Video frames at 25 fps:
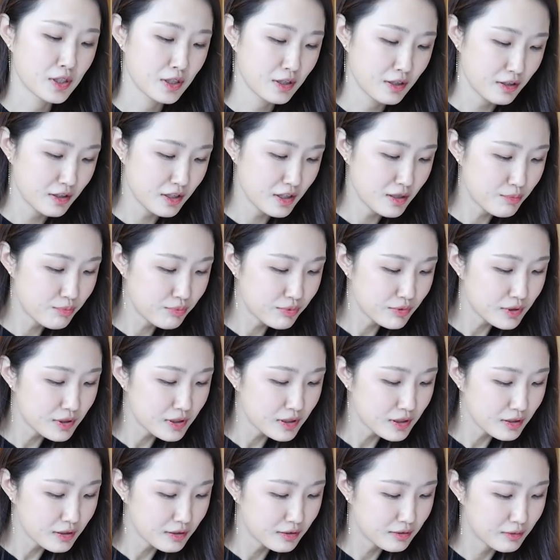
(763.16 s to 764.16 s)

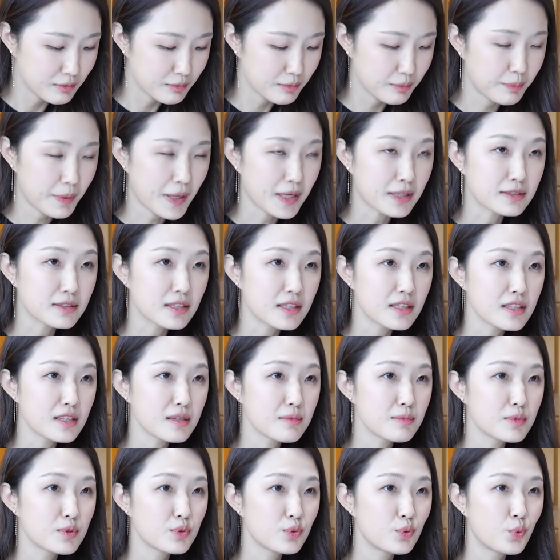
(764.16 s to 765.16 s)
이분은
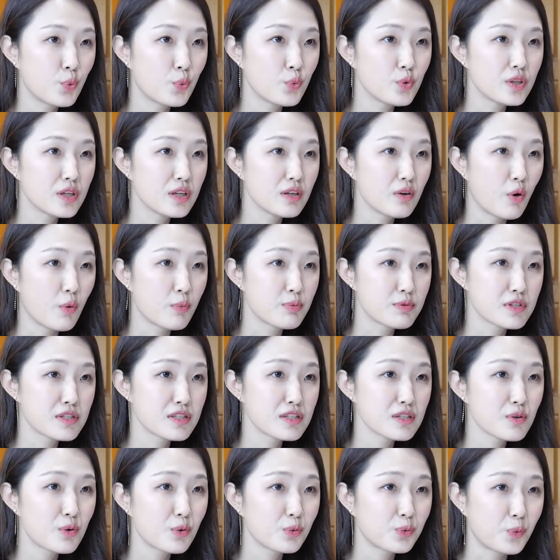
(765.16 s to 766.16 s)
박사님은 돈이 없으신
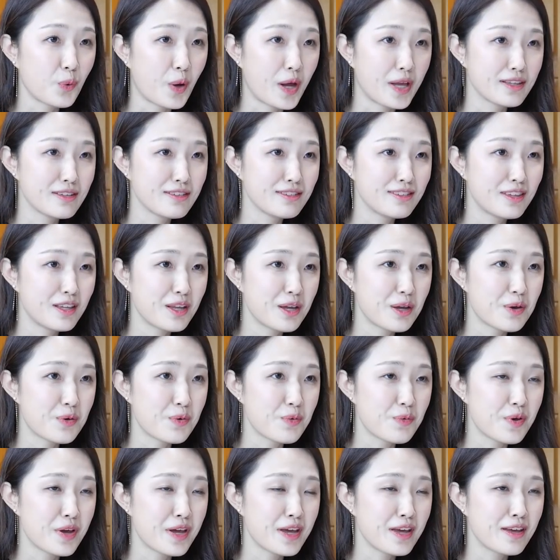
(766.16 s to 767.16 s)
것도 아닌데
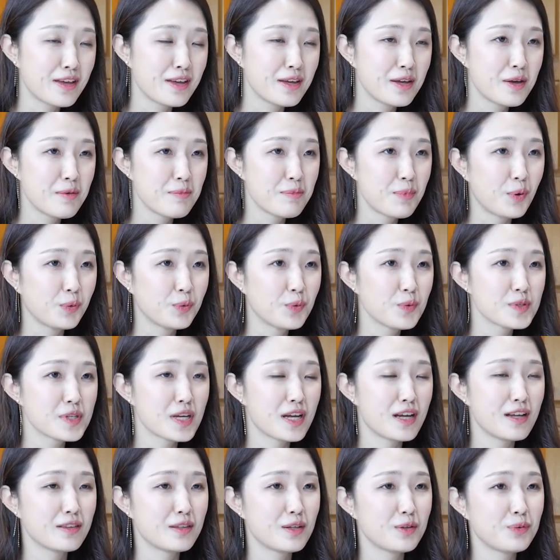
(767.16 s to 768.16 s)
왜
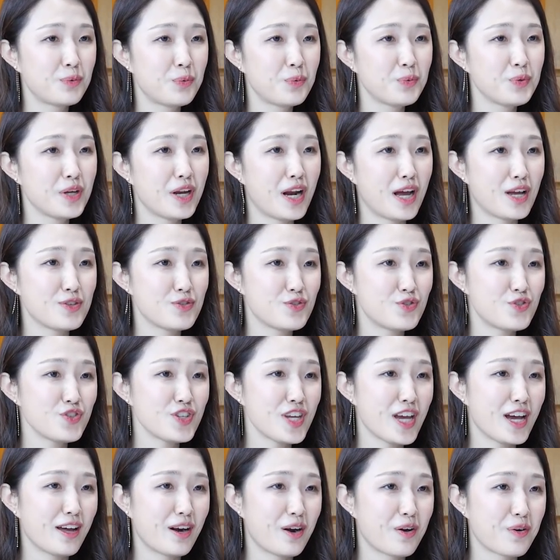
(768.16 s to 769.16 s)
변호사한테 돈을 안
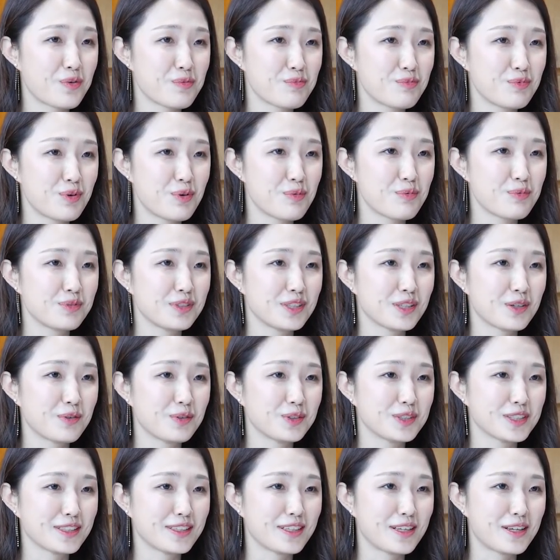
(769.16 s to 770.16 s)
주냐라고 물어보신
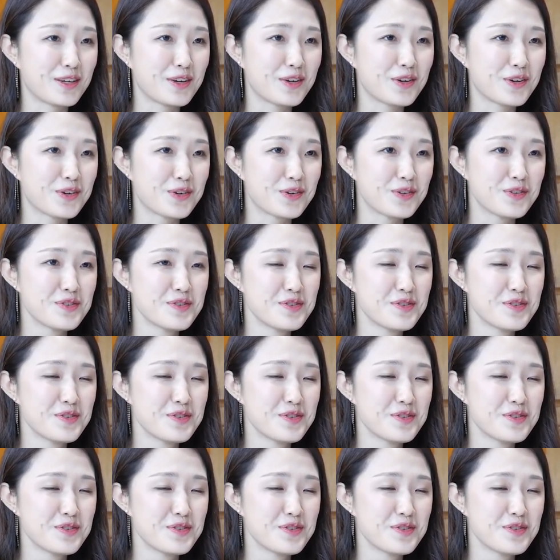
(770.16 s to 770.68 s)
거잖아요.